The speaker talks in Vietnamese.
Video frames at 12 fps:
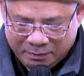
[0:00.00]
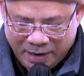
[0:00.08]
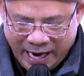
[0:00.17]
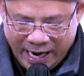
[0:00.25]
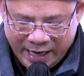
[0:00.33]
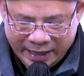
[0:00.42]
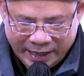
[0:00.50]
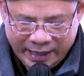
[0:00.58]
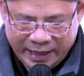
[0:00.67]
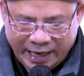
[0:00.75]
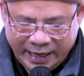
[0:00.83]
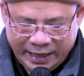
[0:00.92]
mang
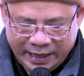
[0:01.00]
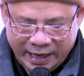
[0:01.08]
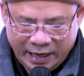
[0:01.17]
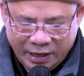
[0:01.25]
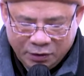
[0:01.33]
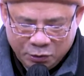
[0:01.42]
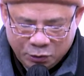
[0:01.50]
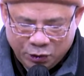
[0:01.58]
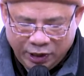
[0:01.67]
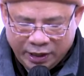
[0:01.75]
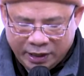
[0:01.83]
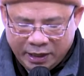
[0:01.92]
kinh ấy đến lưu
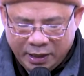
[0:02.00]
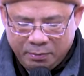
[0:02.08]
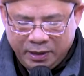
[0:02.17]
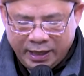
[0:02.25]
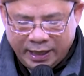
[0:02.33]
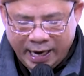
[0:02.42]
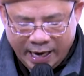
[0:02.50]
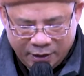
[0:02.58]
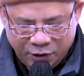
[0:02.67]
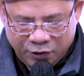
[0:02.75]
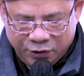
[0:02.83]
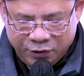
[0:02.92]
truyền nơi miền
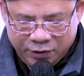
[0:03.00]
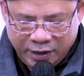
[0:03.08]
Hạng Độ,